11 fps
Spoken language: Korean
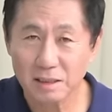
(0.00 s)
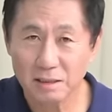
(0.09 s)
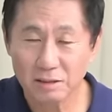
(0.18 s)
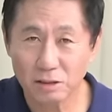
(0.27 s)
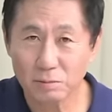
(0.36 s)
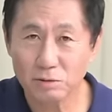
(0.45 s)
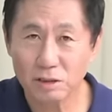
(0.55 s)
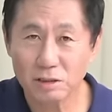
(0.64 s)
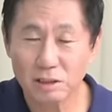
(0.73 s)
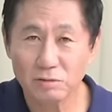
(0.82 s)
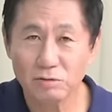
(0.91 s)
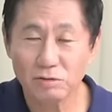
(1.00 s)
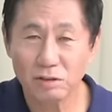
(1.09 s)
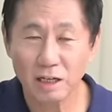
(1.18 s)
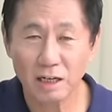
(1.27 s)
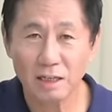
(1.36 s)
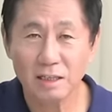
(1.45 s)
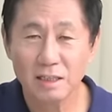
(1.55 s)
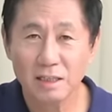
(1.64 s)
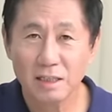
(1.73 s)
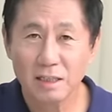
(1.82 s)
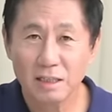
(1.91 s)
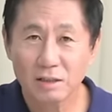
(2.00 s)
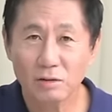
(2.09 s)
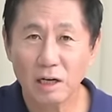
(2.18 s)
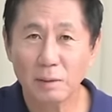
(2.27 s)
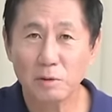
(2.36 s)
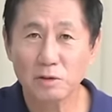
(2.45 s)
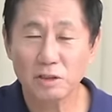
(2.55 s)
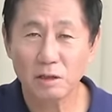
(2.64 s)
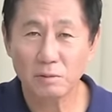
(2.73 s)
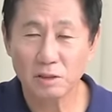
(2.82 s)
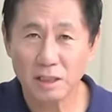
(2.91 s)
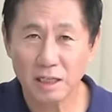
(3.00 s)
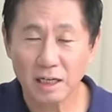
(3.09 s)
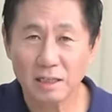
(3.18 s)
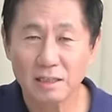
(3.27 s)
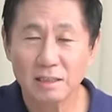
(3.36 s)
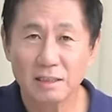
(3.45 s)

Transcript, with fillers: 여러분들은 친구들이랑 또 아버지 어머니랑